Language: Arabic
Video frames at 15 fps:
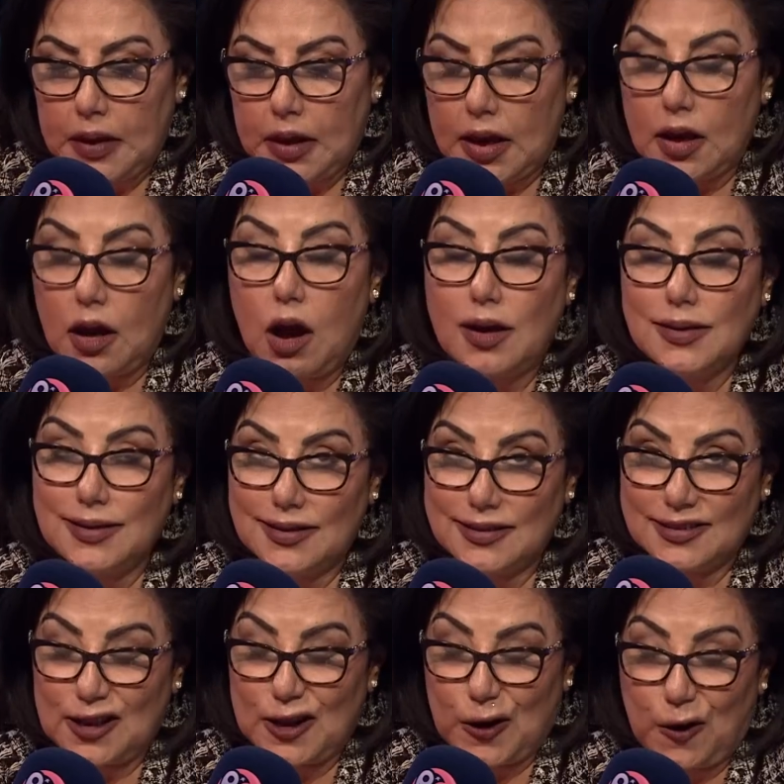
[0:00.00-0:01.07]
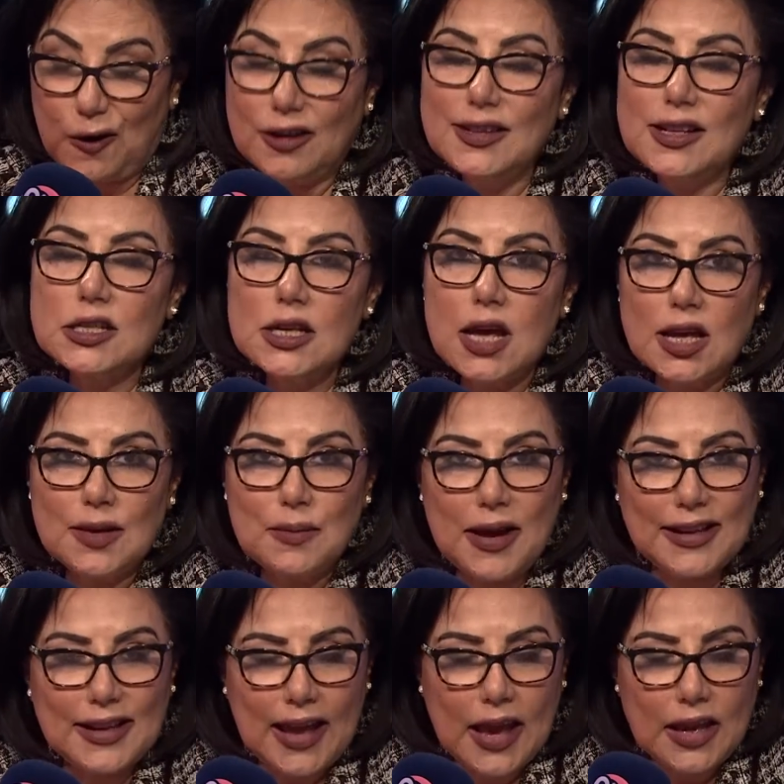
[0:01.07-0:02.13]
هي الخريطه دي
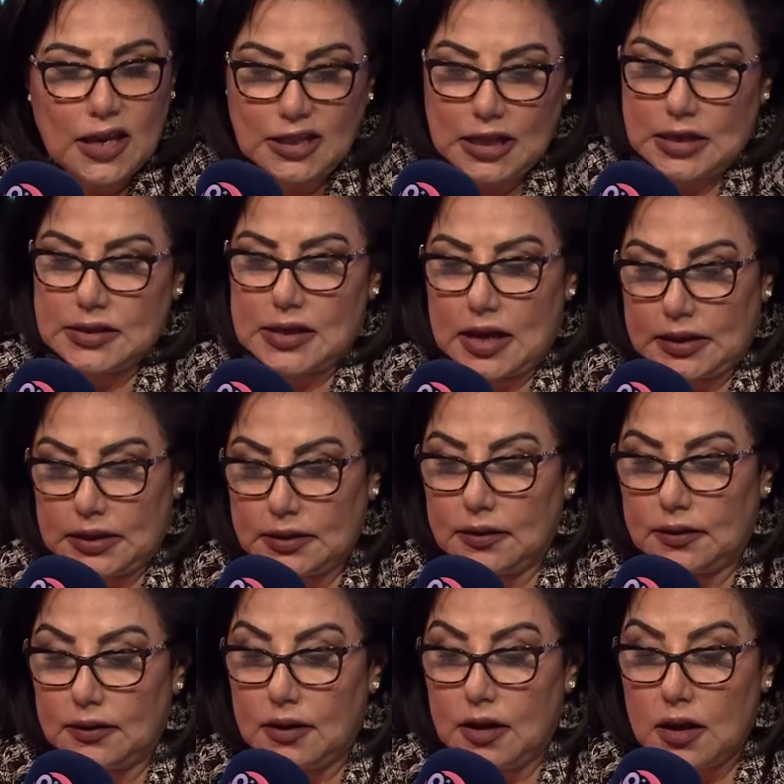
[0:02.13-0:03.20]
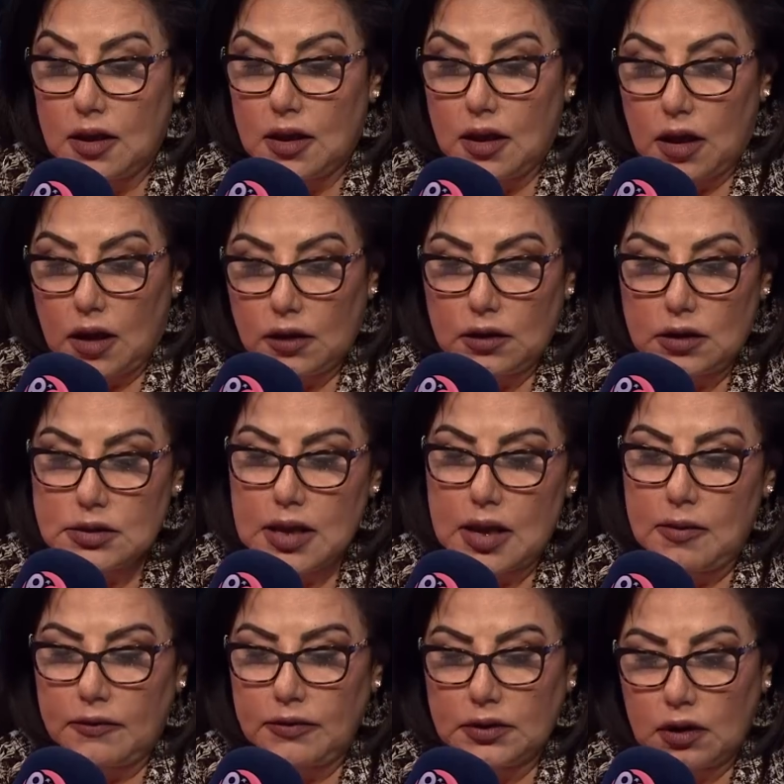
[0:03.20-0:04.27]
هيبقى نهايتها سعيده اوكي خلاص
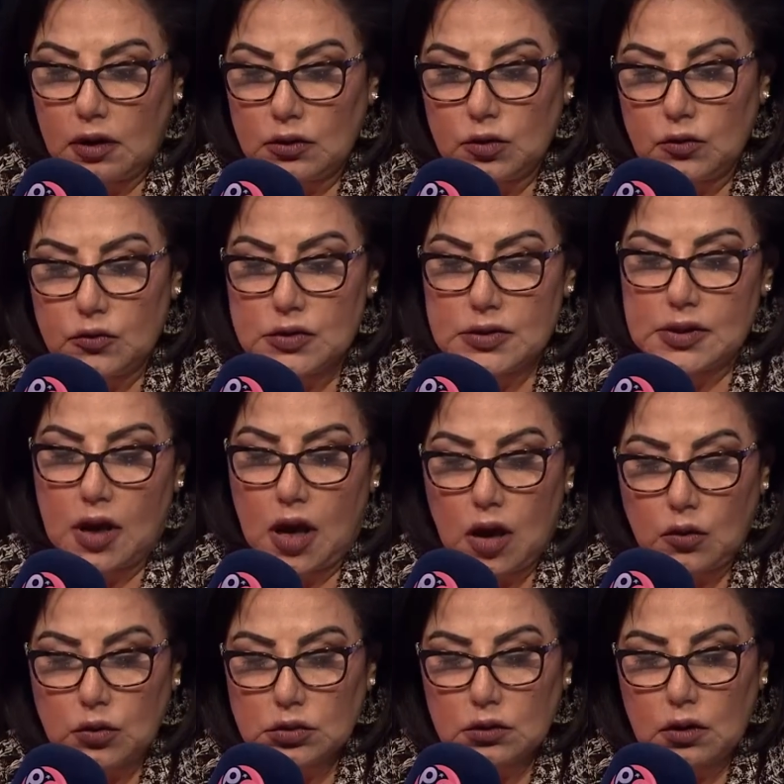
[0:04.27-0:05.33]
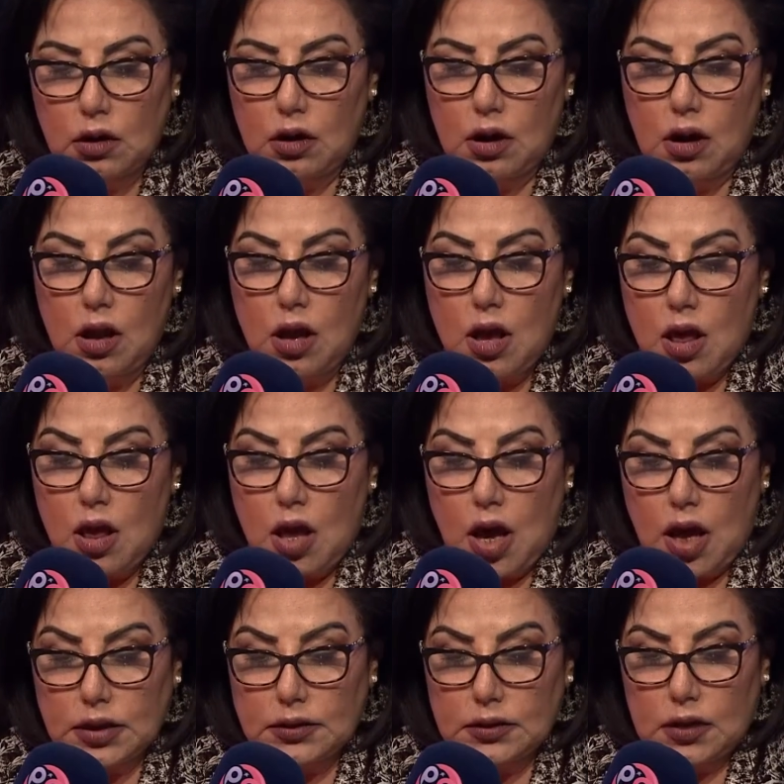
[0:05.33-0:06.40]
هيبقى في تقدم في الصحه والطاقه
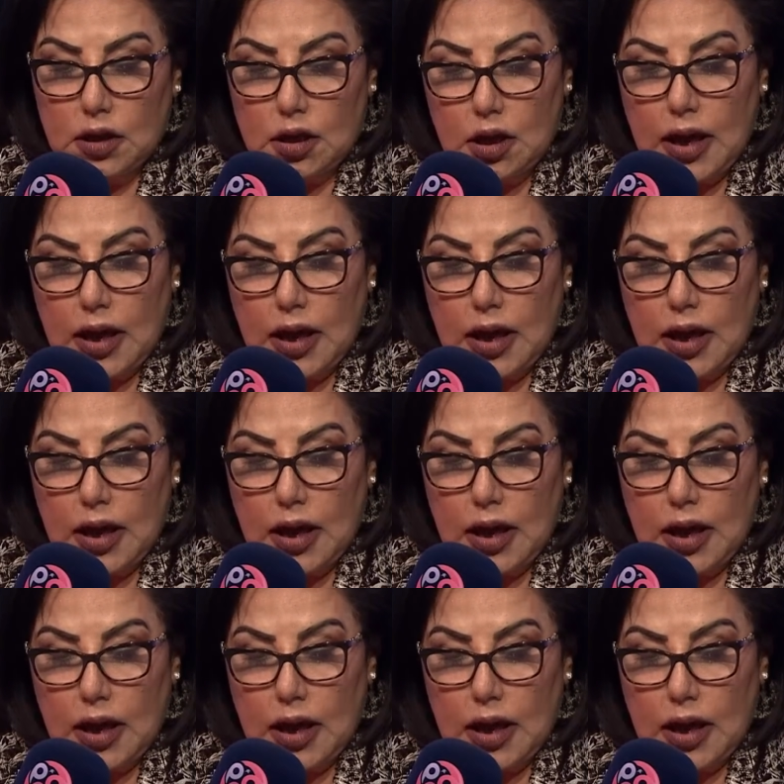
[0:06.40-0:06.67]
هت...